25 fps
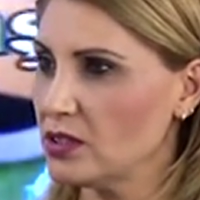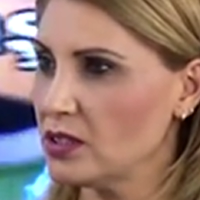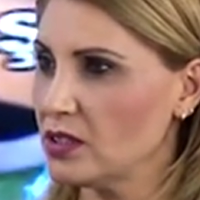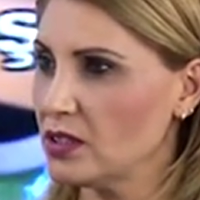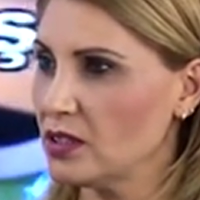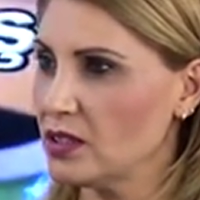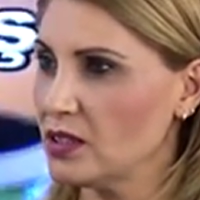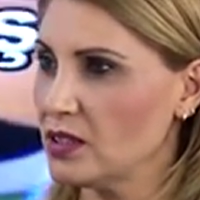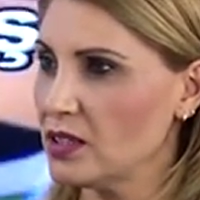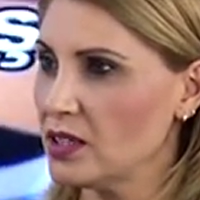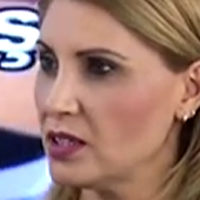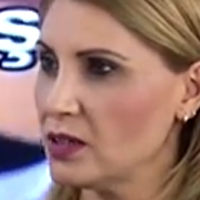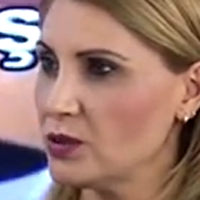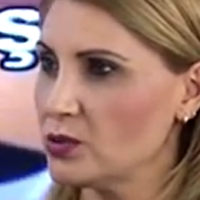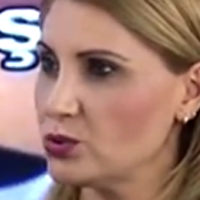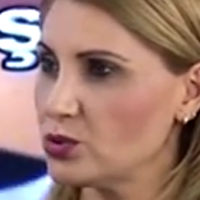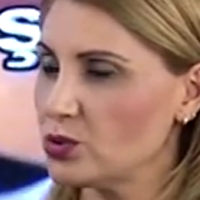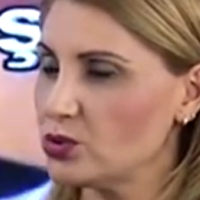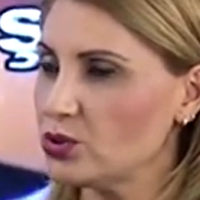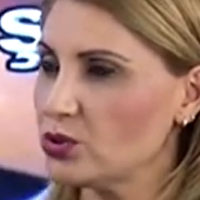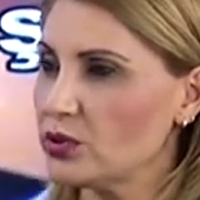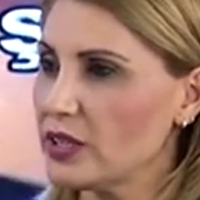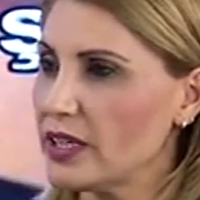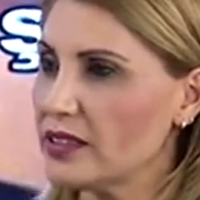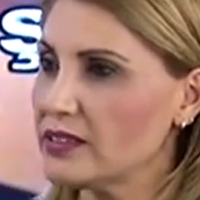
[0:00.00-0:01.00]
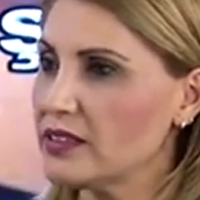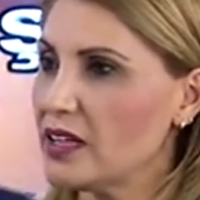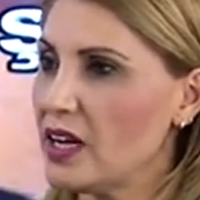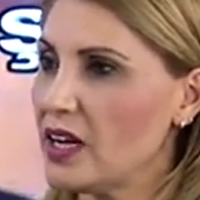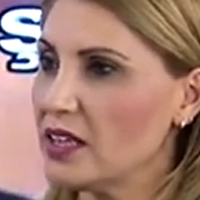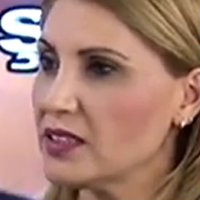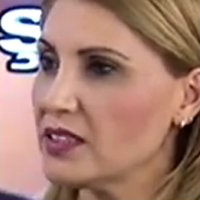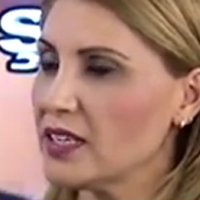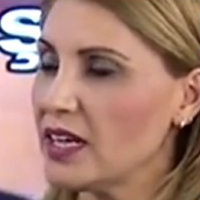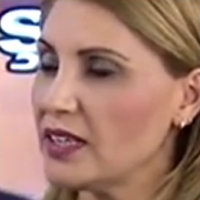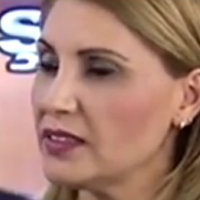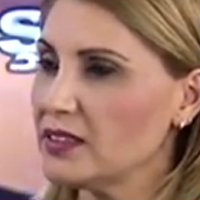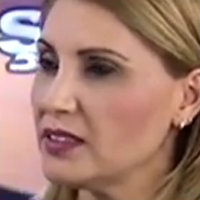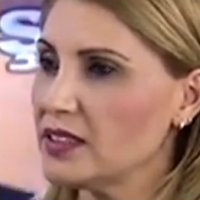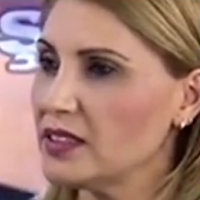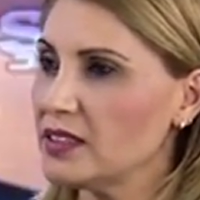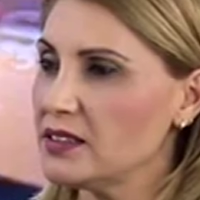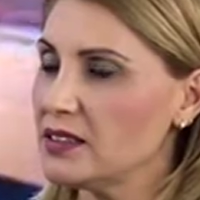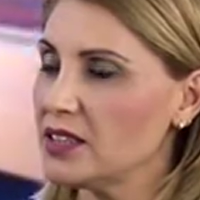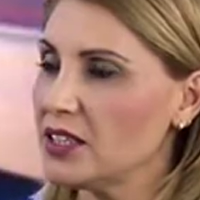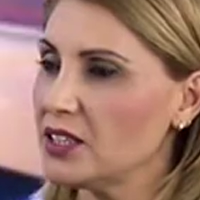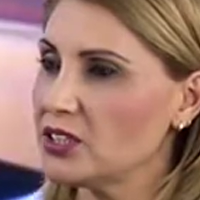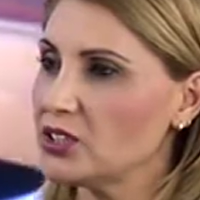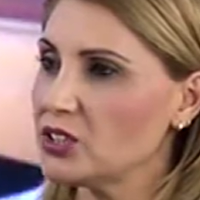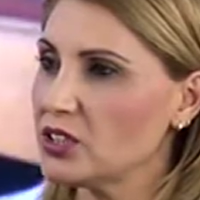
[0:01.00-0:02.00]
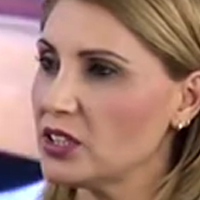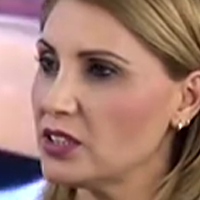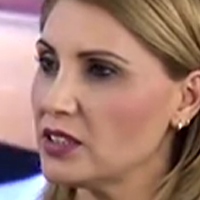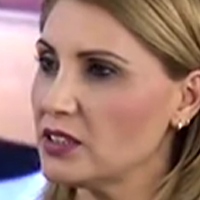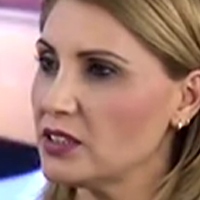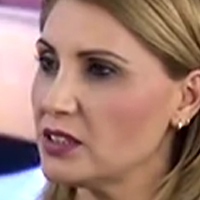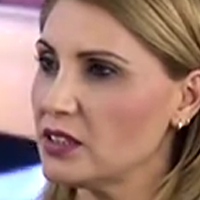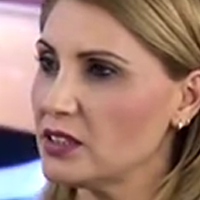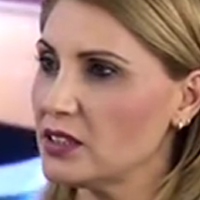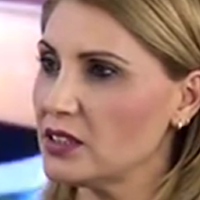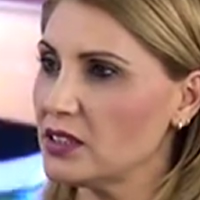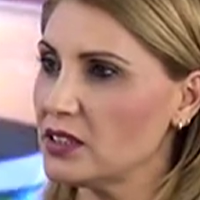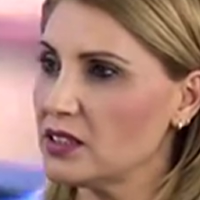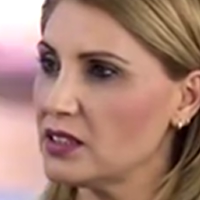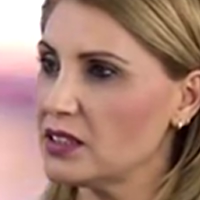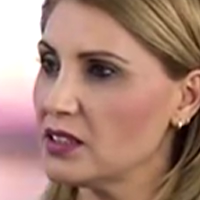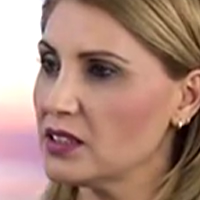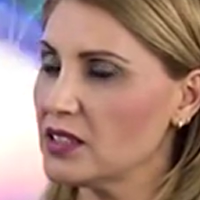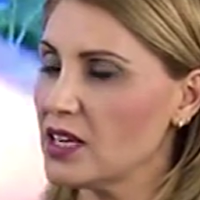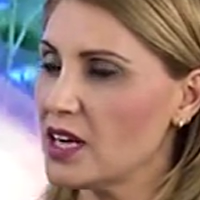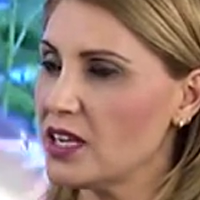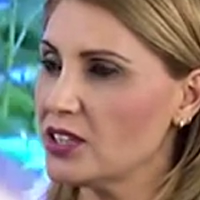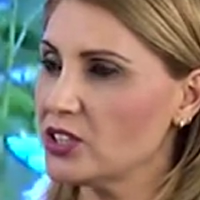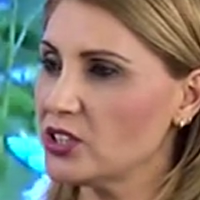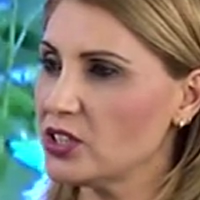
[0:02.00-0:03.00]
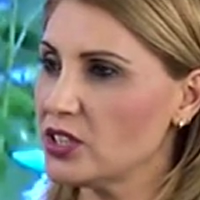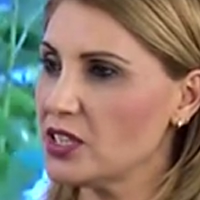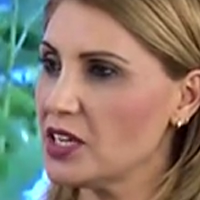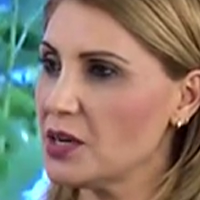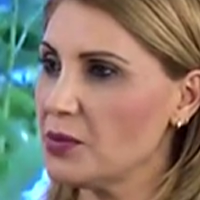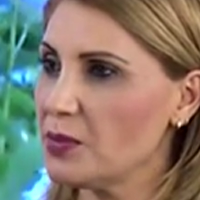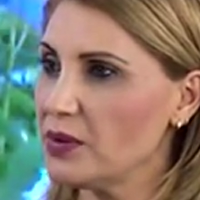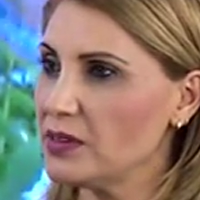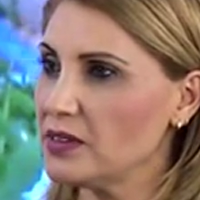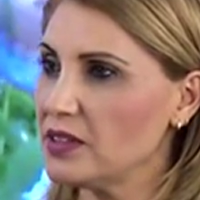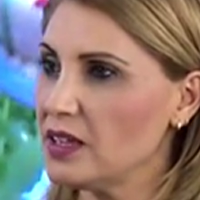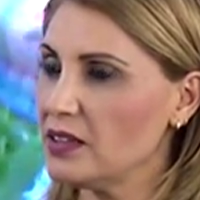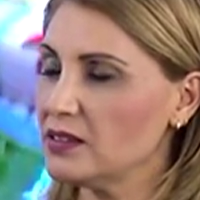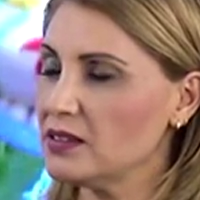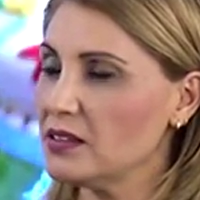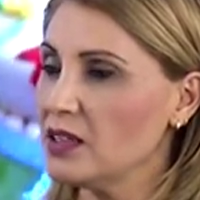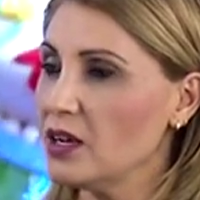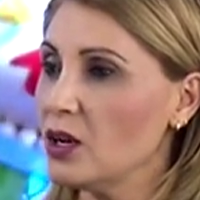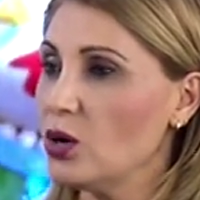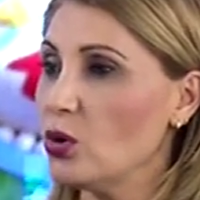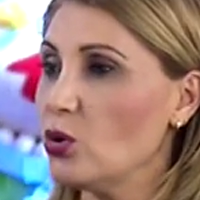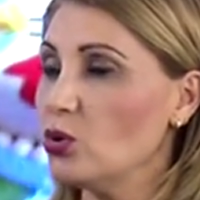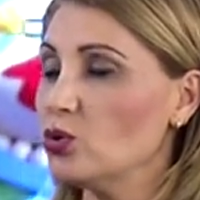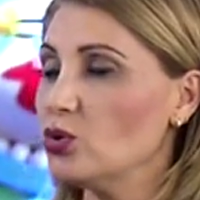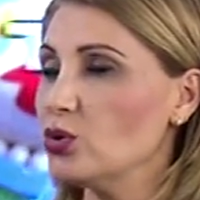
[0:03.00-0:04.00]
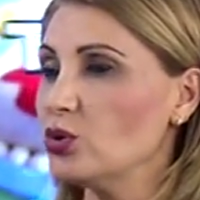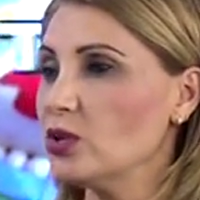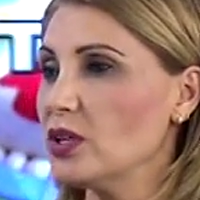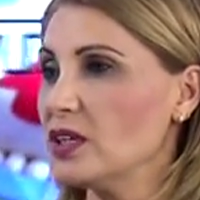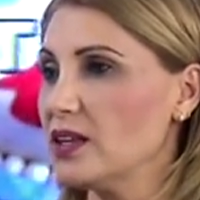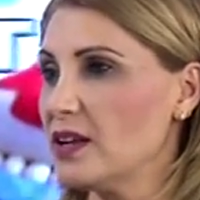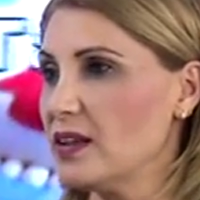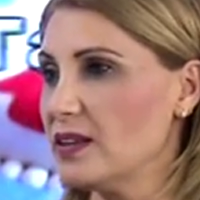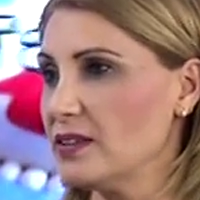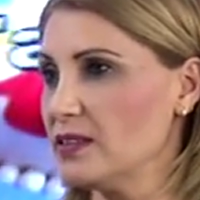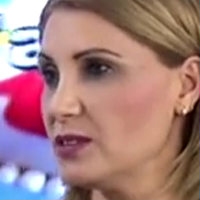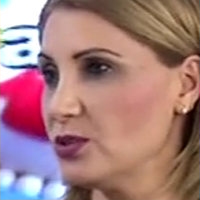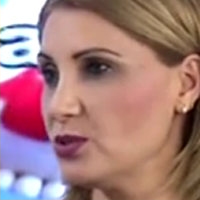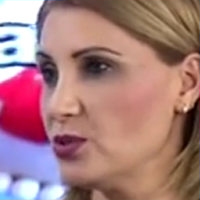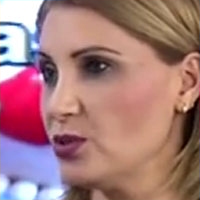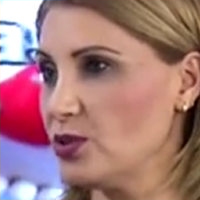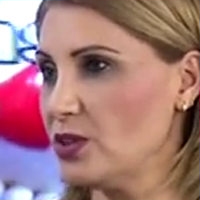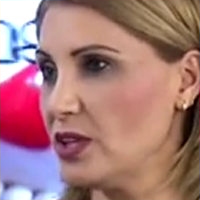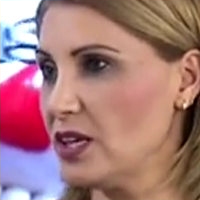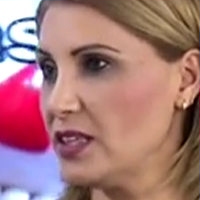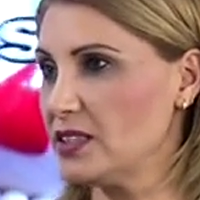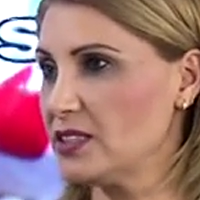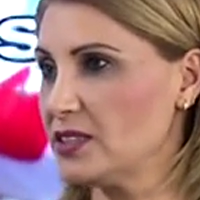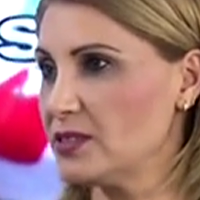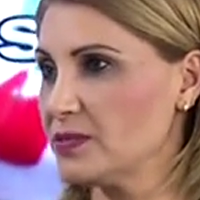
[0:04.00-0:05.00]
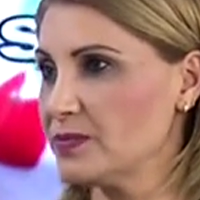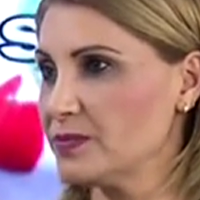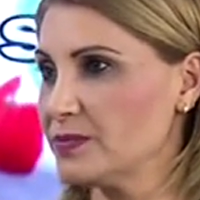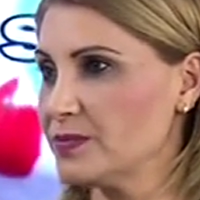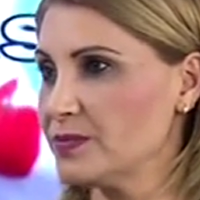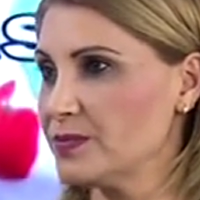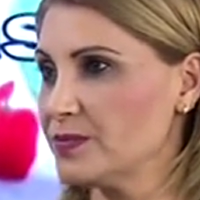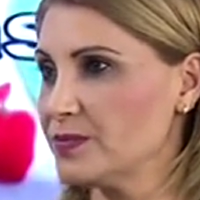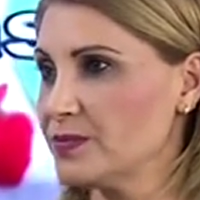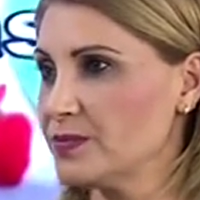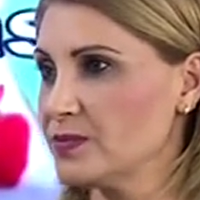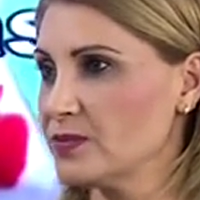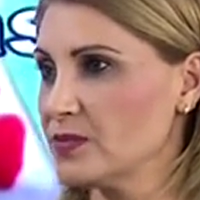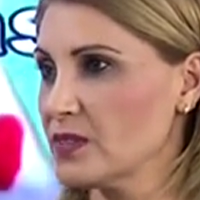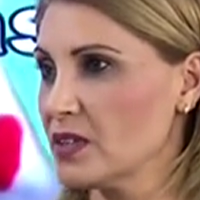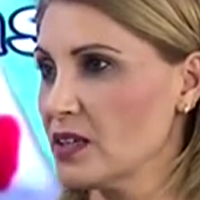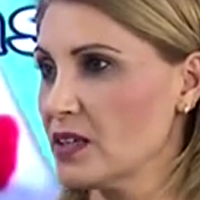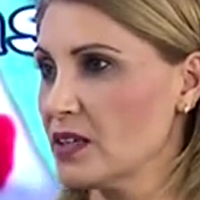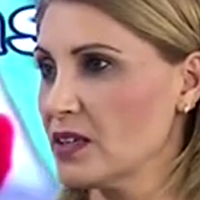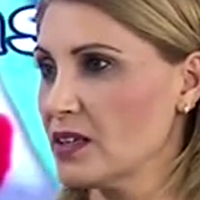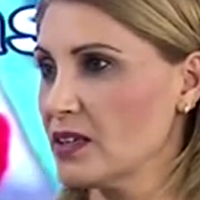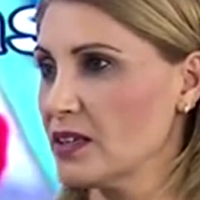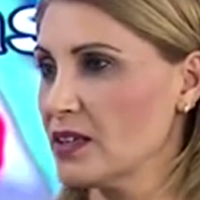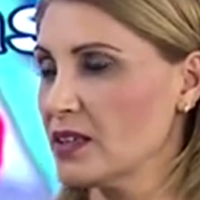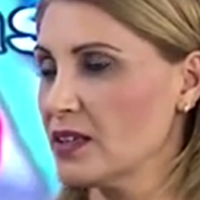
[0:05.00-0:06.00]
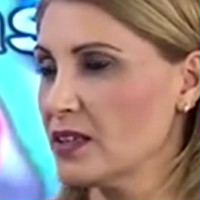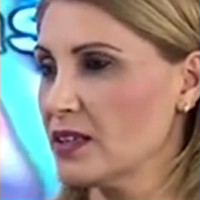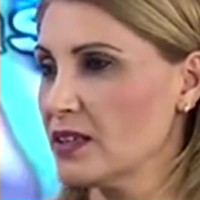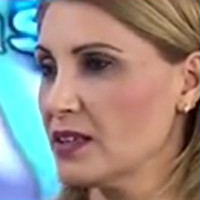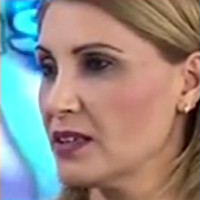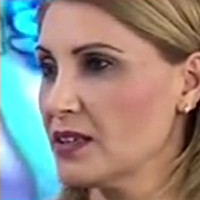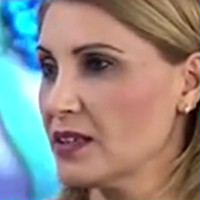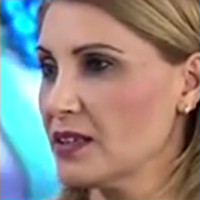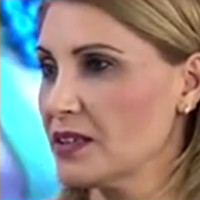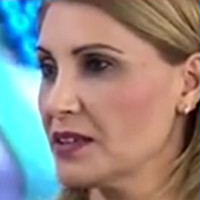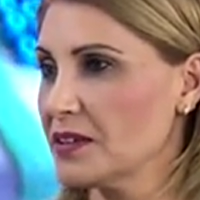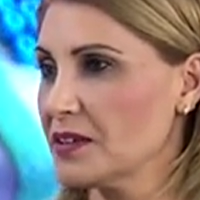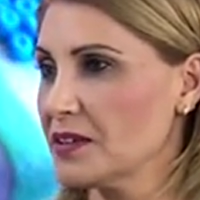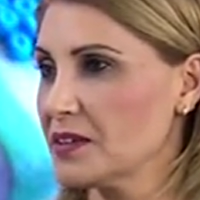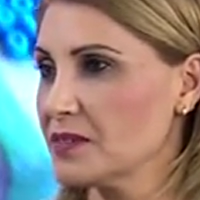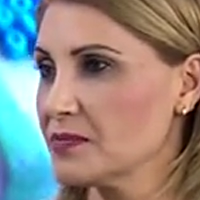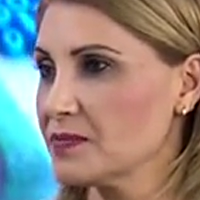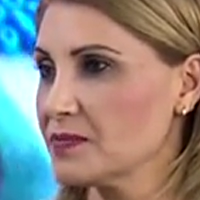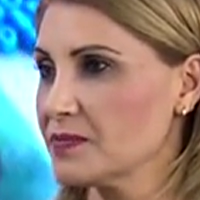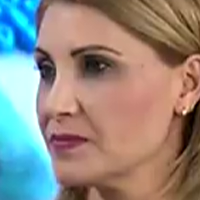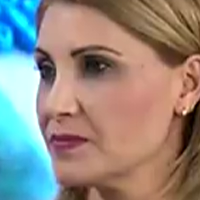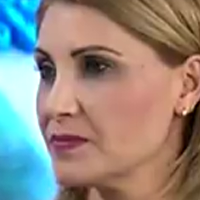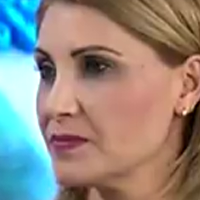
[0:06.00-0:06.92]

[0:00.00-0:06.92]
Evet. Çocuklar daha kendi ihtiyaçlarını e, karşılayamadan okullara alınıyorlar. Evet. Ee, evet,